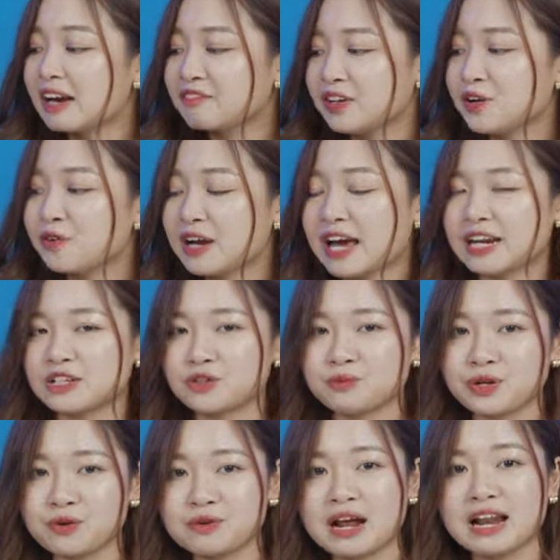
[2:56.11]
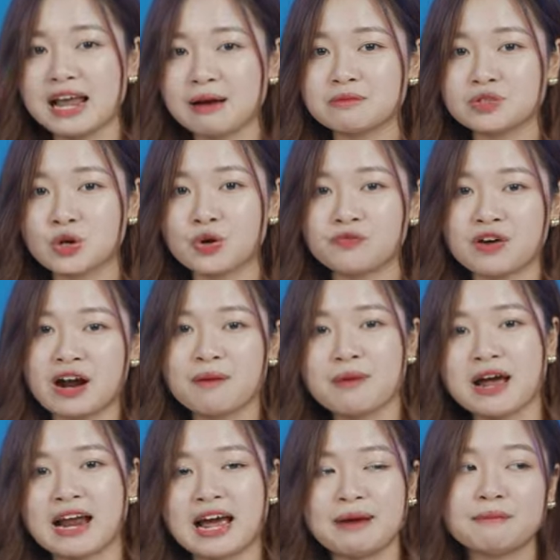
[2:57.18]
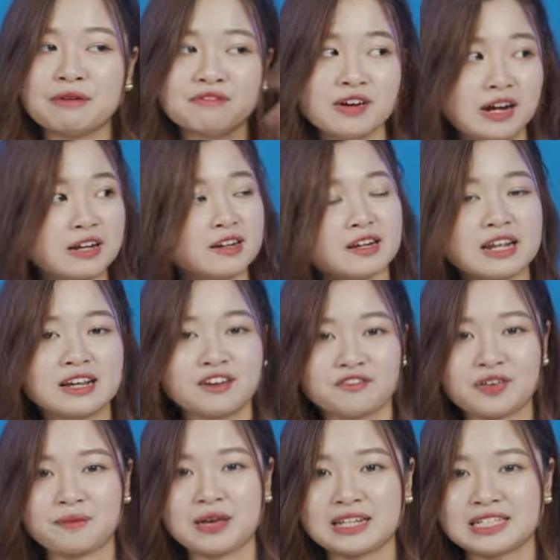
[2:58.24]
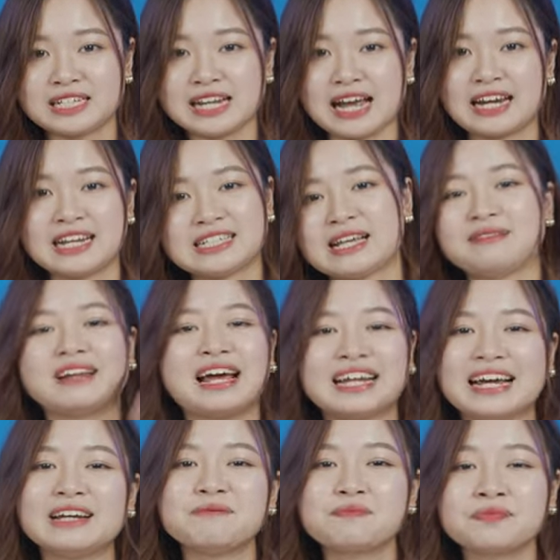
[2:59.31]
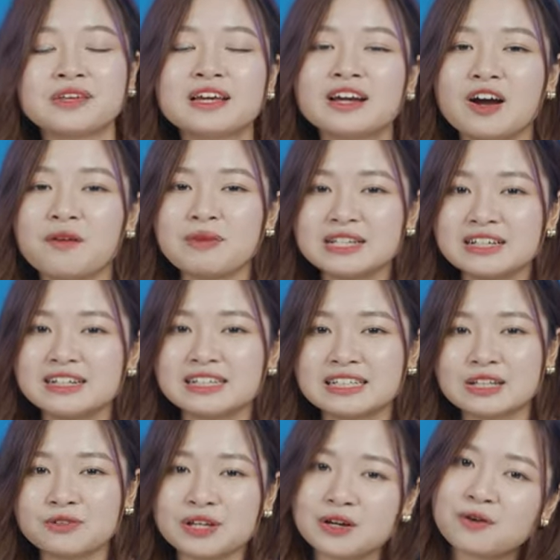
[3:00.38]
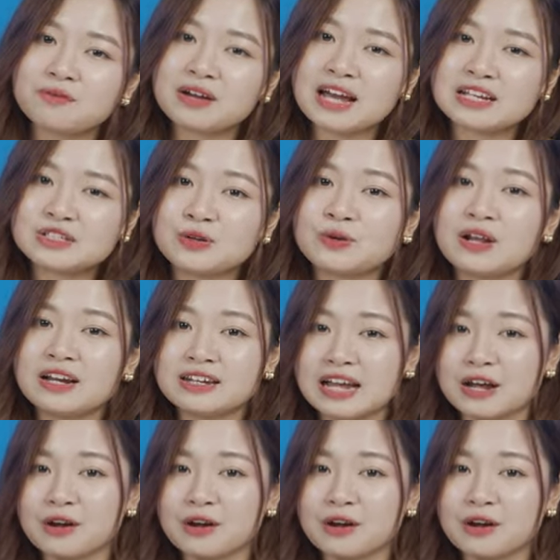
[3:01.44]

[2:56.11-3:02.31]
Video này thì chúng mình cũng đã làm rồi và các bạn hãy bấm vào cái đường link ở phía bên trên này để xem lại nhé. Còn bây giờ thì Tàu Nhanh Công Nghệ số lần